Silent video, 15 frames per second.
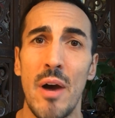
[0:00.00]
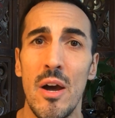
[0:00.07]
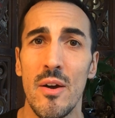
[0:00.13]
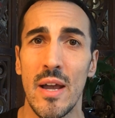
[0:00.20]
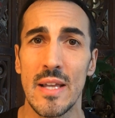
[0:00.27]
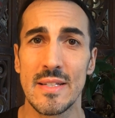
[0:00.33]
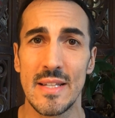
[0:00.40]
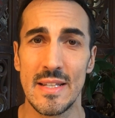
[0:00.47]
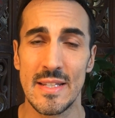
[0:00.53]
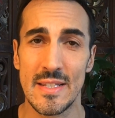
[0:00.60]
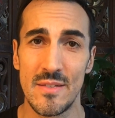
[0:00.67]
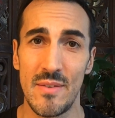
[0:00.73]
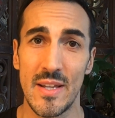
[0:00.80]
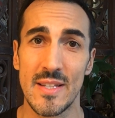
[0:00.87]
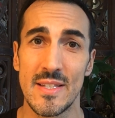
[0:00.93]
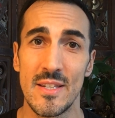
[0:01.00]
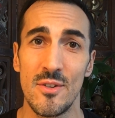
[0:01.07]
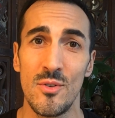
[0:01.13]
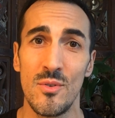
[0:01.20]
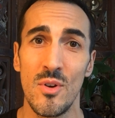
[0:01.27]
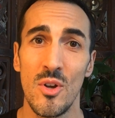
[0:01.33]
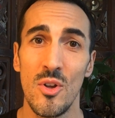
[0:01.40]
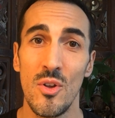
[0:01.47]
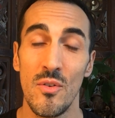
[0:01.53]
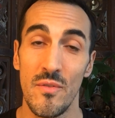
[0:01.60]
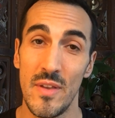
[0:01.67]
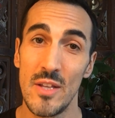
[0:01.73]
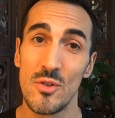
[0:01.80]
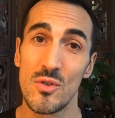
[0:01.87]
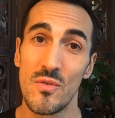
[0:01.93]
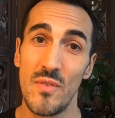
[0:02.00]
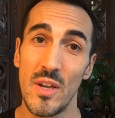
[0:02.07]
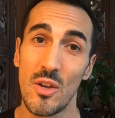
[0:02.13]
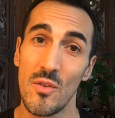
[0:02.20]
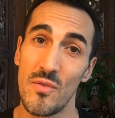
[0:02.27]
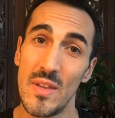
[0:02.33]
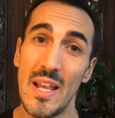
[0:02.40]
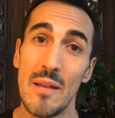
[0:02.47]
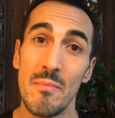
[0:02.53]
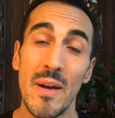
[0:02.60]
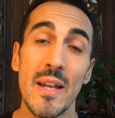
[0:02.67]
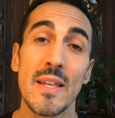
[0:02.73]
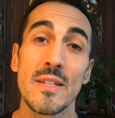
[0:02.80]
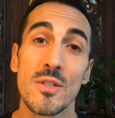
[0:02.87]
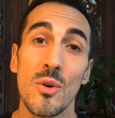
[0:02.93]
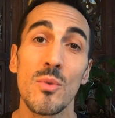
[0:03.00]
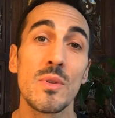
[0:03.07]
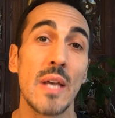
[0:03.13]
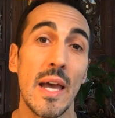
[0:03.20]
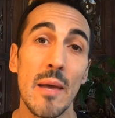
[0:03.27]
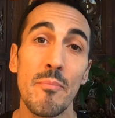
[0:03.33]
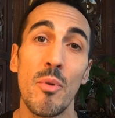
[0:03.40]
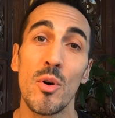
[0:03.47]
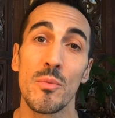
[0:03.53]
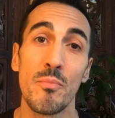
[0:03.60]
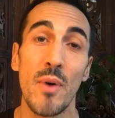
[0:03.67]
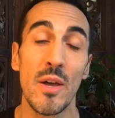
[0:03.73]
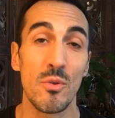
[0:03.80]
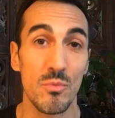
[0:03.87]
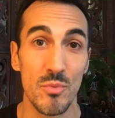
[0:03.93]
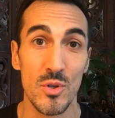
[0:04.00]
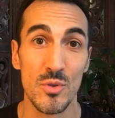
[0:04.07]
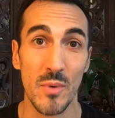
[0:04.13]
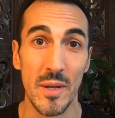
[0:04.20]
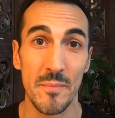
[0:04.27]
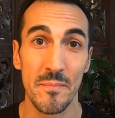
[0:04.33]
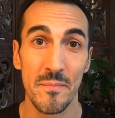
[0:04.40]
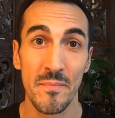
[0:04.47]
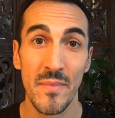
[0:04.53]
peurs, insatisfactions viennent du fait que finalement les autres ne répondent pas à nos besoins.